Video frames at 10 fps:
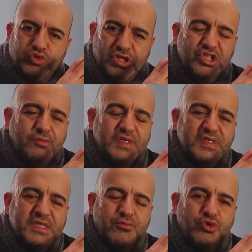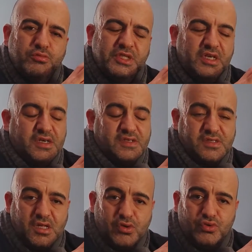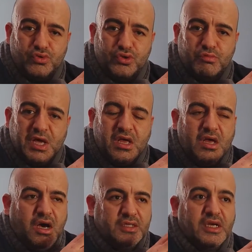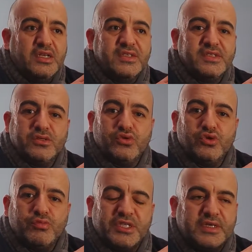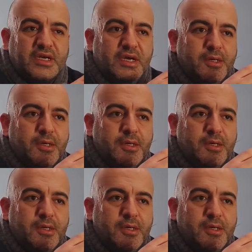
Bunu yaşamak istemiyordum ya da haksızlığa uğruyorum, adaletsizliğe uğruyorum ya da